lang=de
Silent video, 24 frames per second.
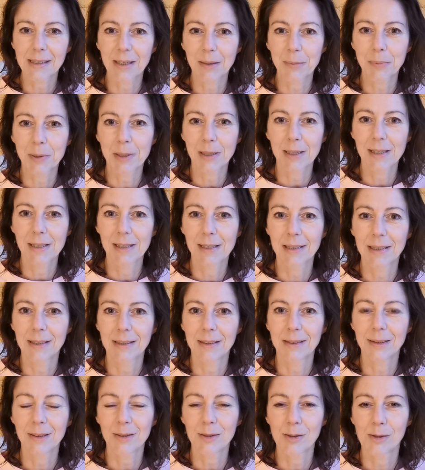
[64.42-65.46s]

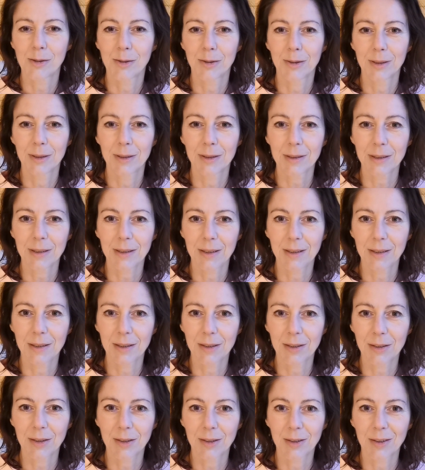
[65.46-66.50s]
Gabriela und
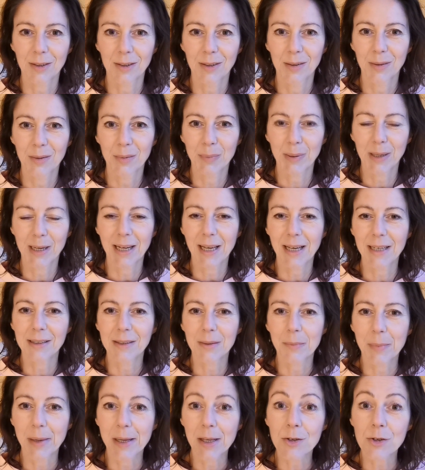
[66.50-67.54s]
ich begleite
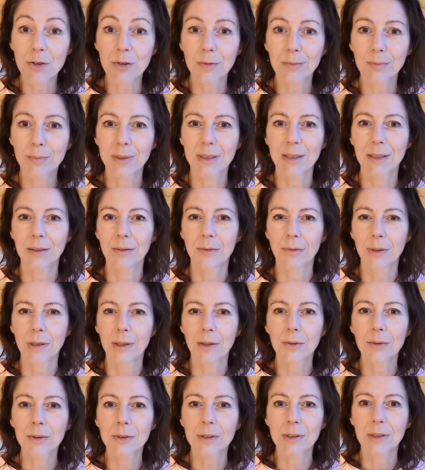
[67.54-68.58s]
Menschen mit
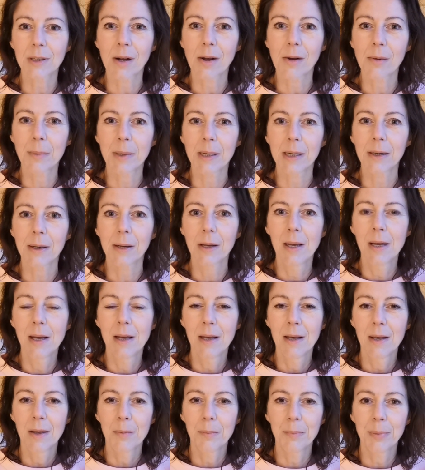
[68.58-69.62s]
Entwicklungstrauma,
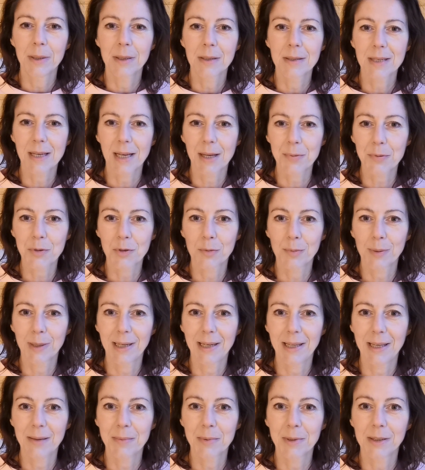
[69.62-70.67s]
bin selbst
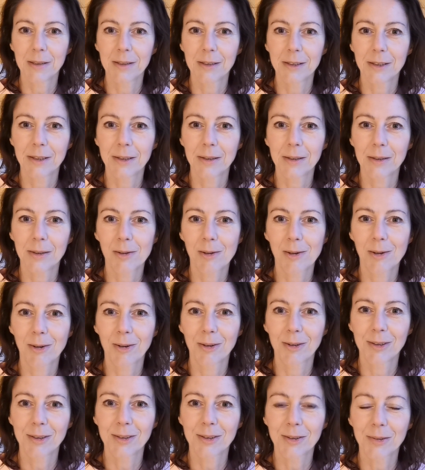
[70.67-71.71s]
Überlebende
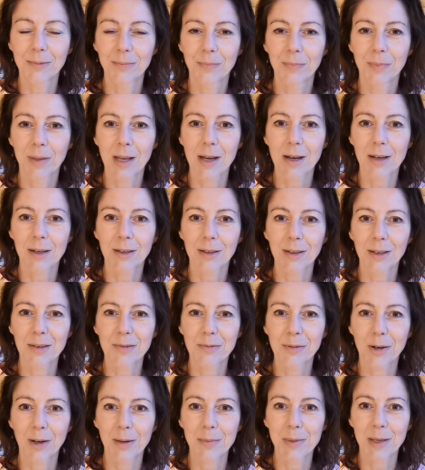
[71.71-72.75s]
und ja, ich
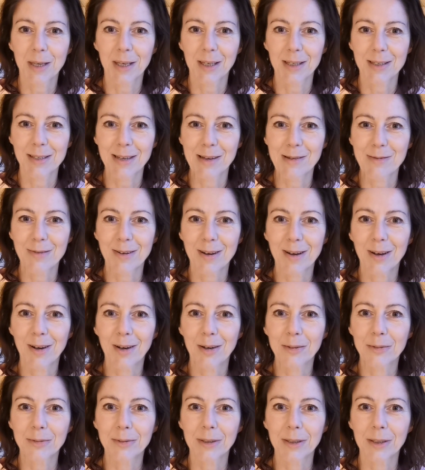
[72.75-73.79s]
freue mich jetzt einfach
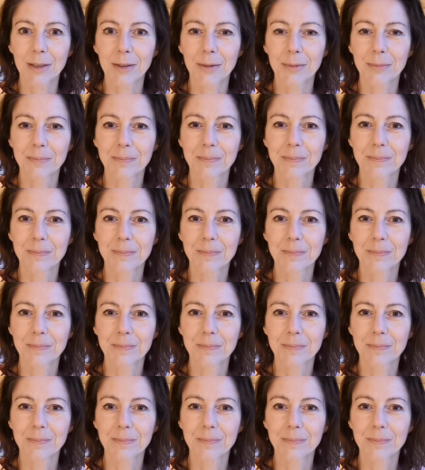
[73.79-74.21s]
auf dich.